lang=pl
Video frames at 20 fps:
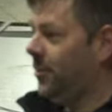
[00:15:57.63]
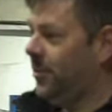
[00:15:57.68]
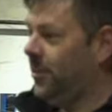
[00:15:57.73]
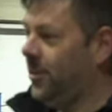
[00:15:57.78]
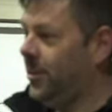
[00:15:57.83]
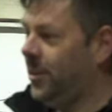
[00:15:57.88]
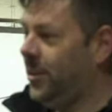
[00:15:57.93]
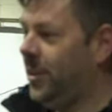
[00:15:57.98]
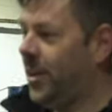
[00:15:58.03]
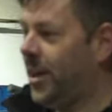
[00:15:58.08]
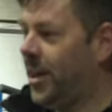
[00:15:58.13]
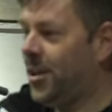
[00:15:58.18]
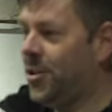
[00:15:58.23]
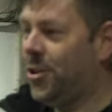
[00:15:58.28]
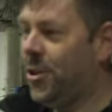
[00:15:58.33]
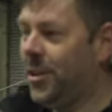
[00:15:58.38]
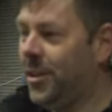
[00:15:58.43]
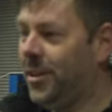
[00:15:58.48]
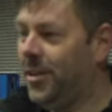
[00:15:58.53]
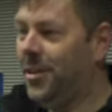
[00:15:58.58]
y, na
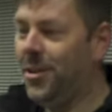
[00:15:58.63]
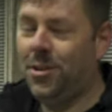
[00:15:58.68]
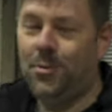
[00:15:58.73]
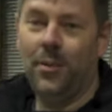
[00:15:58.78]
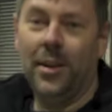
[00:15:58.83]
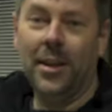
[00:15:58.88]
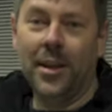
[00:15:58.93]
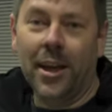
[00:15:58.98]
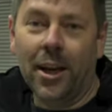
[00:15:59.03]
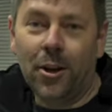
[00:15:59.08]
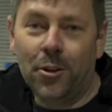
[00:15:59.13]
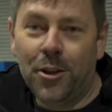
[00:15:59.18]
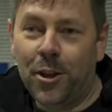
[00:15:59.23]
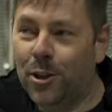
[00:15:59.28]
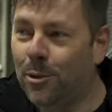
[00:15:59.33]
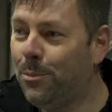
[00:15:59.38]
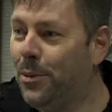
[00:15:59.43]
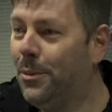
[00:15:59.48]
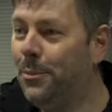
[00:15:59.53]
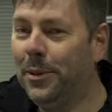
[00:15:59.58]
razie nic wielkiego nie
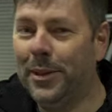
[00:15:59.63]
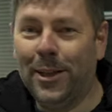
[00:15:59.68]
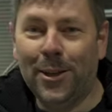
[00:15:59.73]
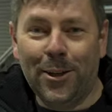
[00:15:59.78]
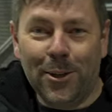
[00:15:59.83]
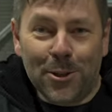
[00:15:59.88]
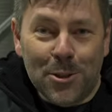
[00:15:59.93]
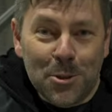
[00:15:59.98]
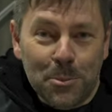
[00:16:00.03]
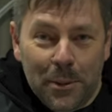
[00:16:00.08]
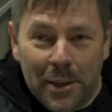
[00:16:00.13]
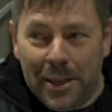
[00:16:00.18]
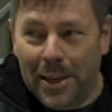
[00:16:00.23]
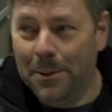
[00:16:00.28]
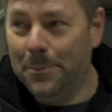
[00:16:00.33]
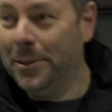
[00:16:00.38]
robimy, tylko rozbieramy